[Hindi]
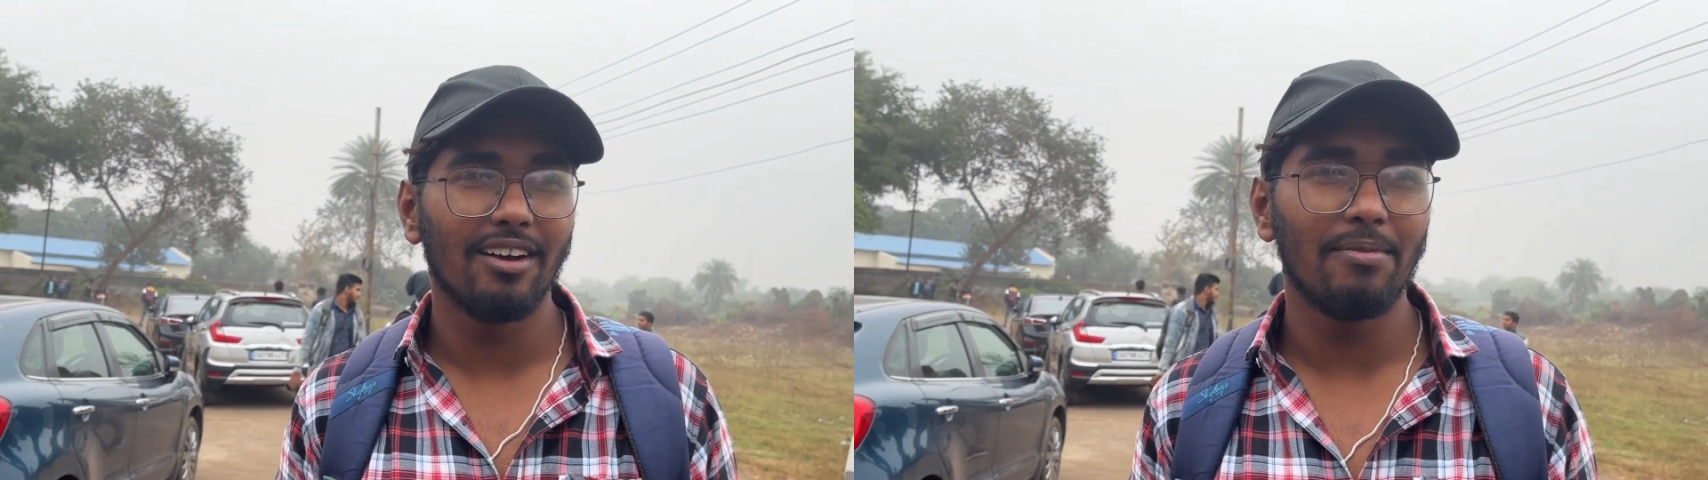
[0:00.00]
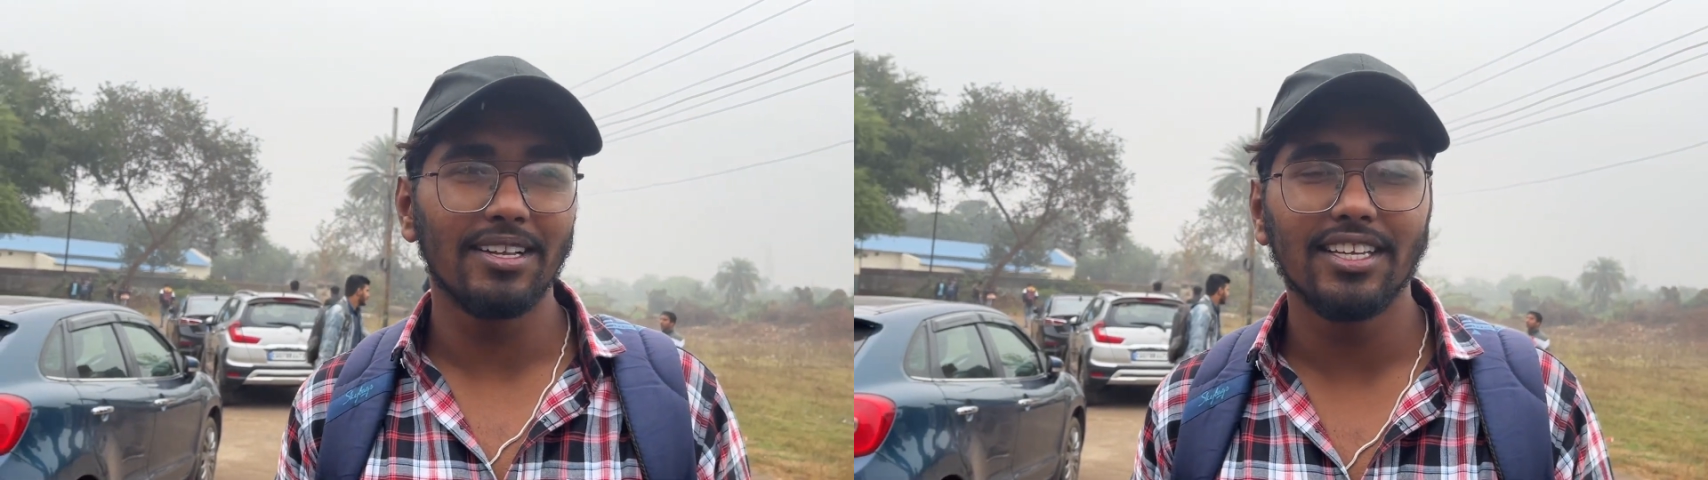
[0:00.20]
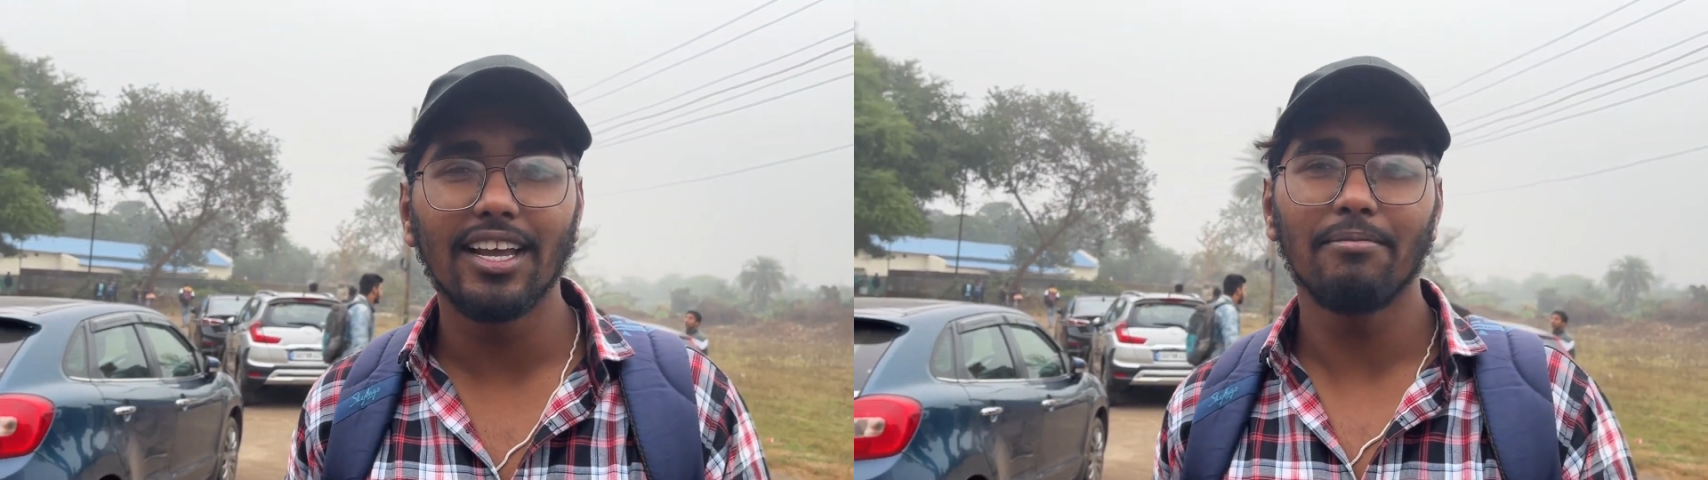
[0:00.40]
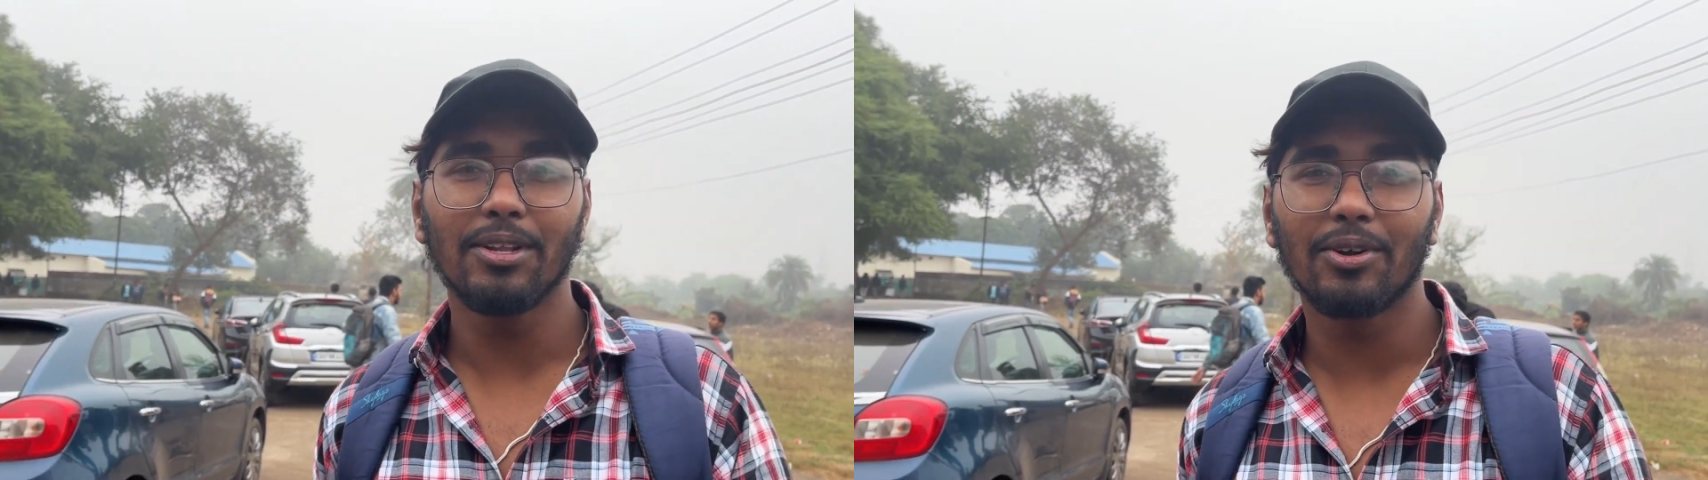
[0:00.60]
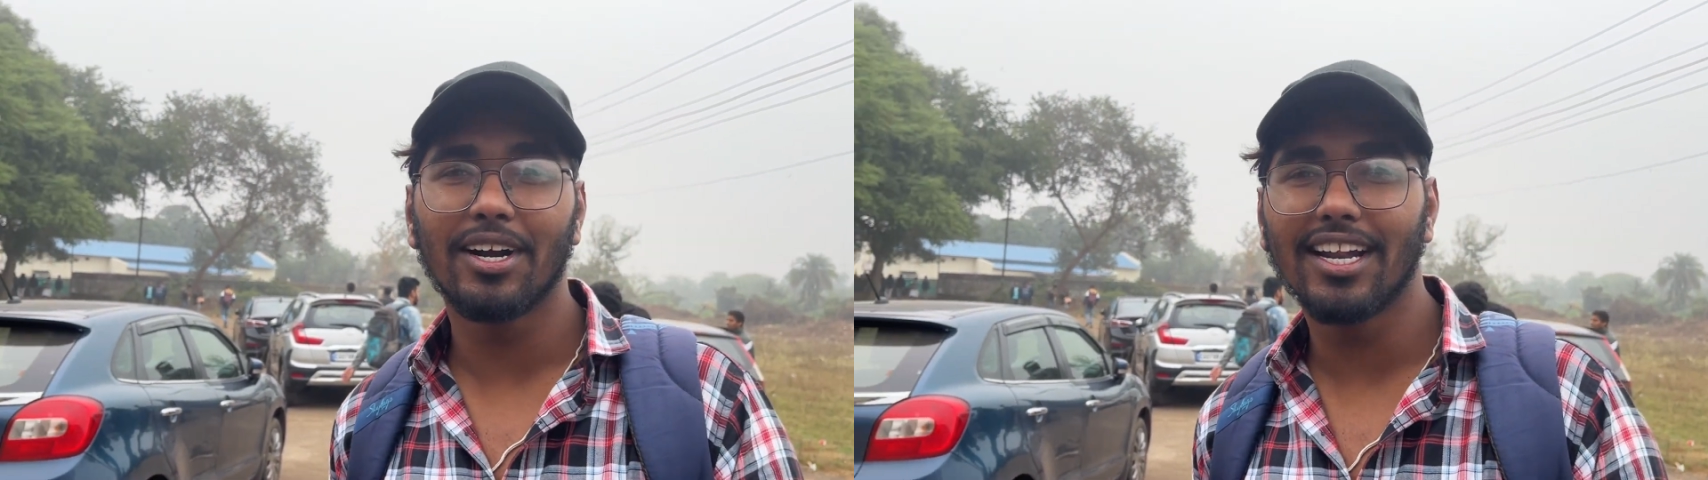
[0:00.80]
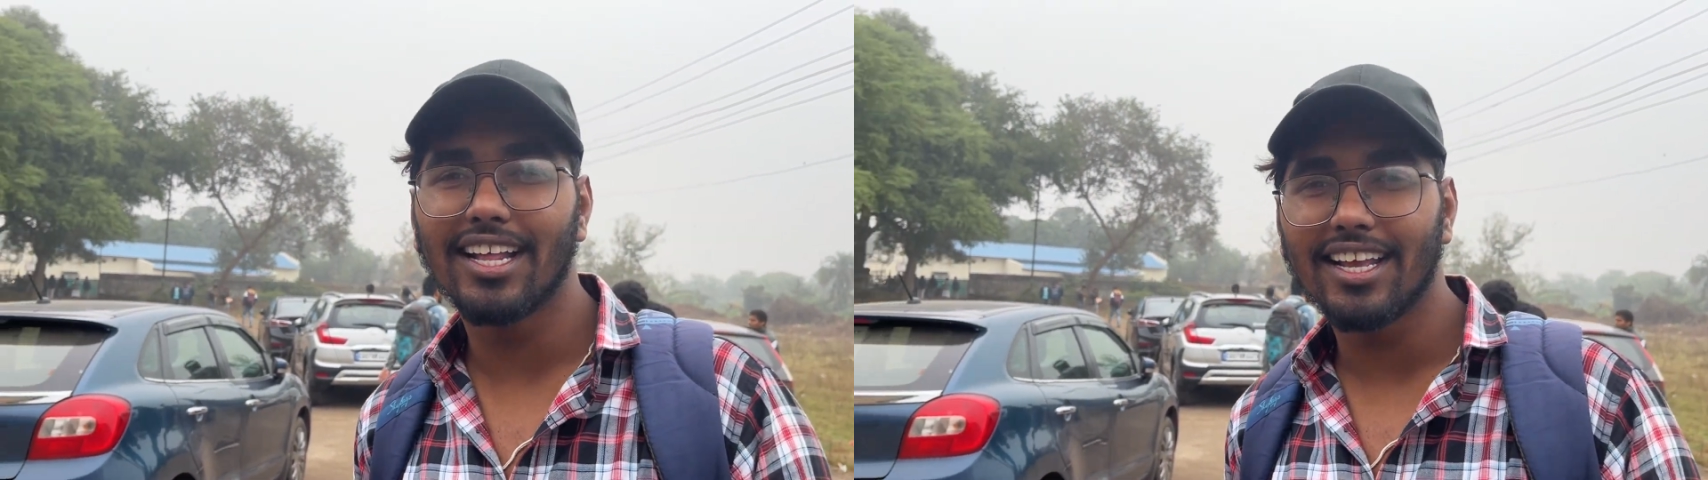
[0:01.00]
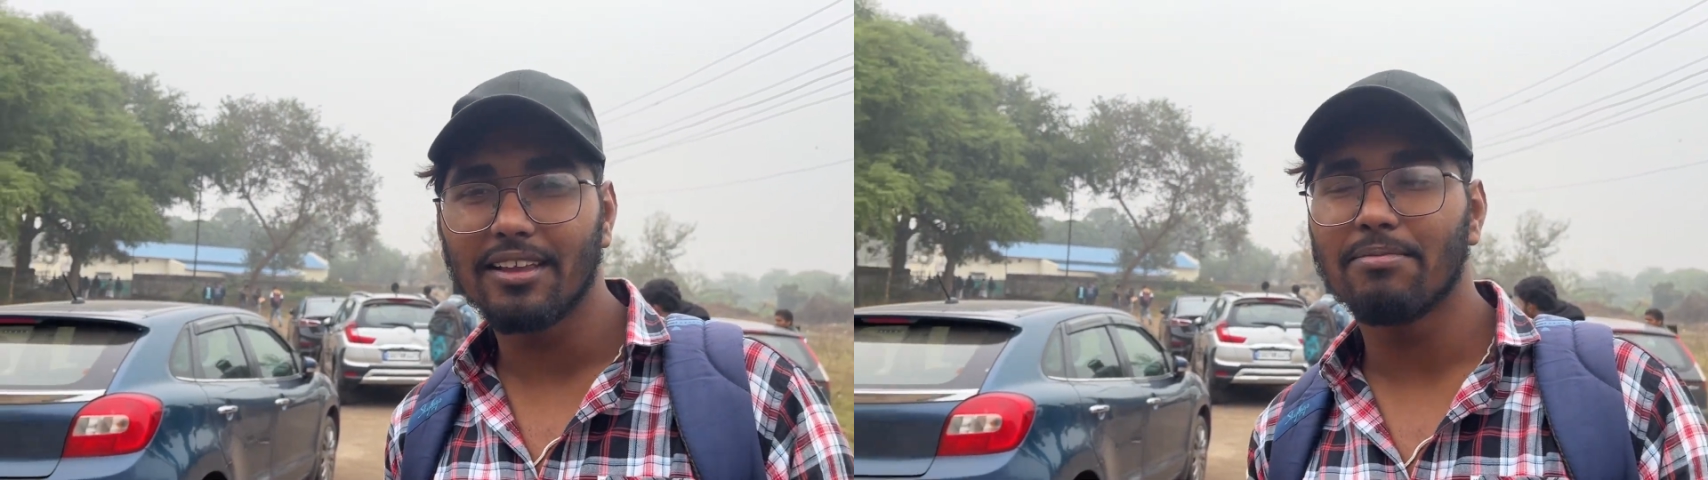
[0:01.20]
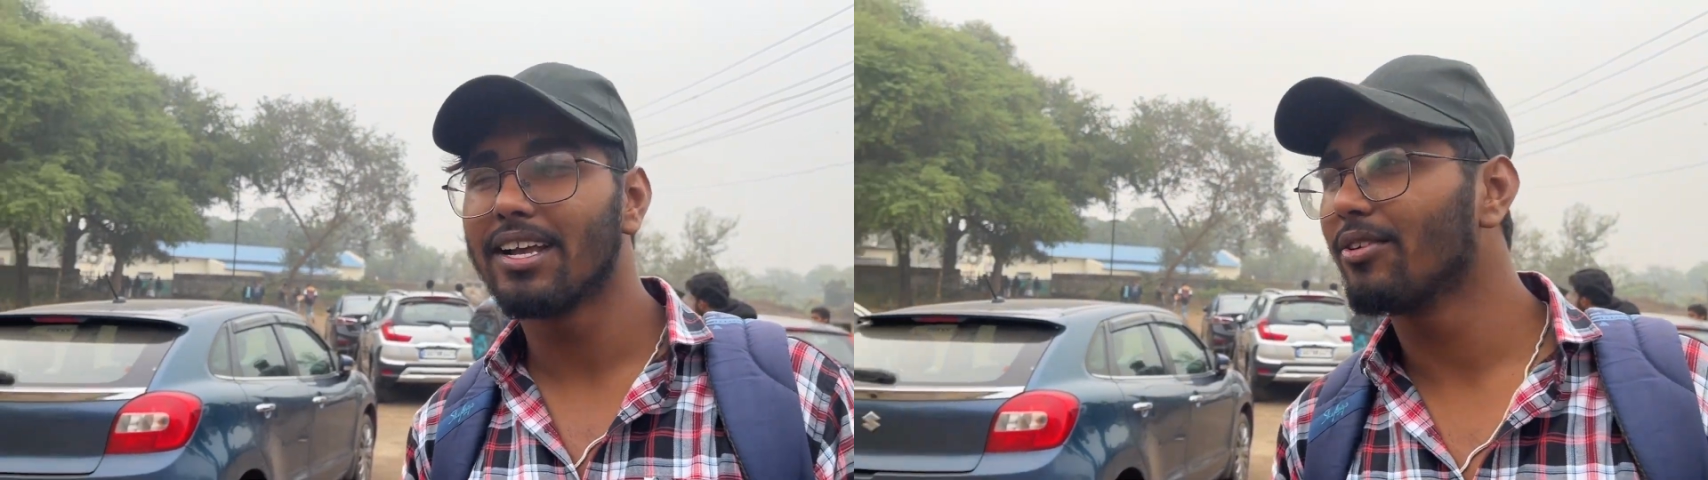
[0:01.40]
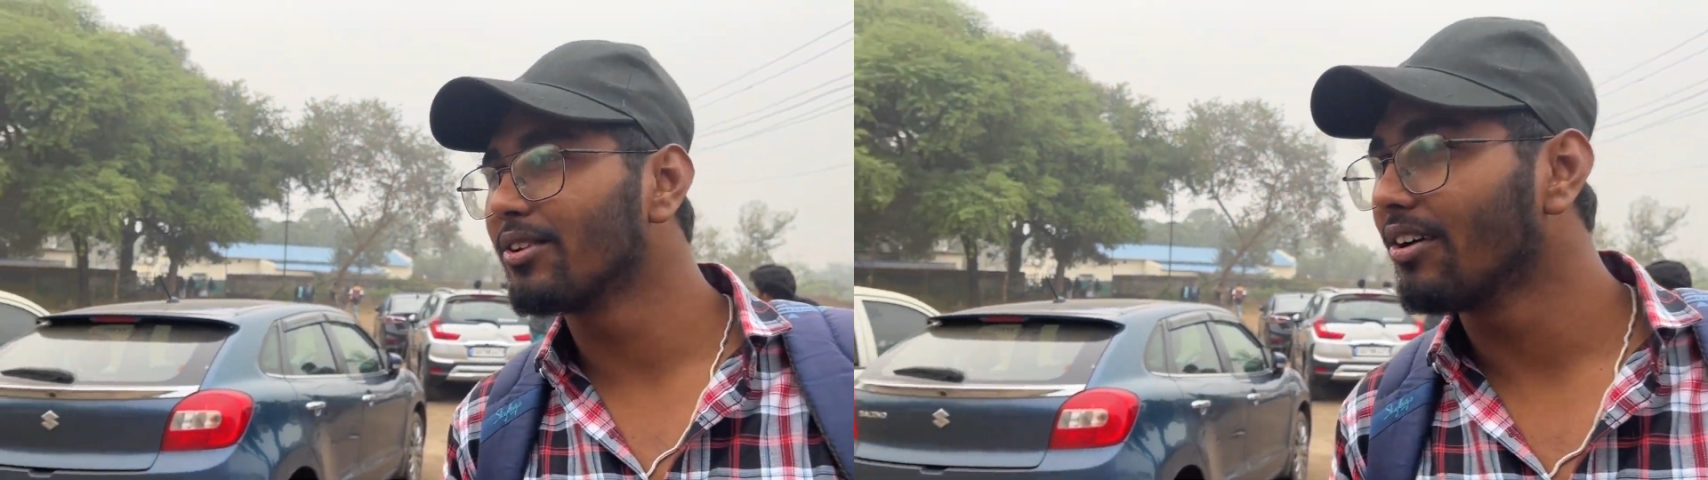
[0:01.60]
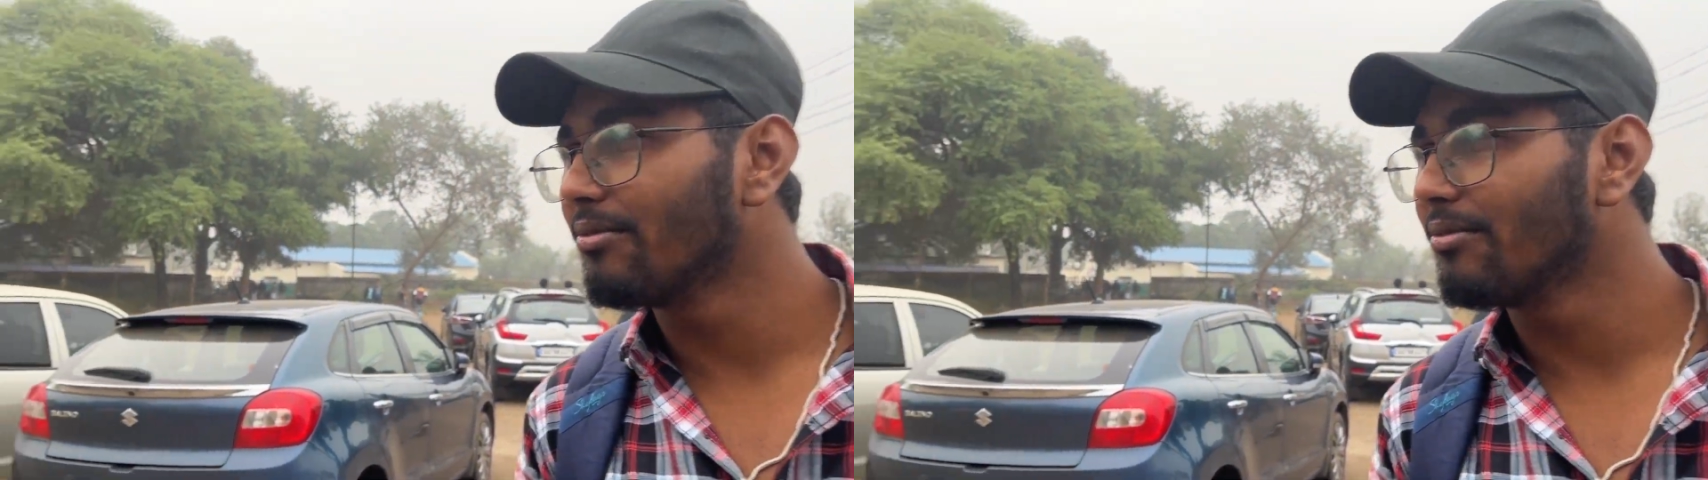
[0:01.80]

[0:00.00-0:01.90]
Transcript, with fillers: बस ईएम e में थोड़ा डर है कि फेल हो जाऊँ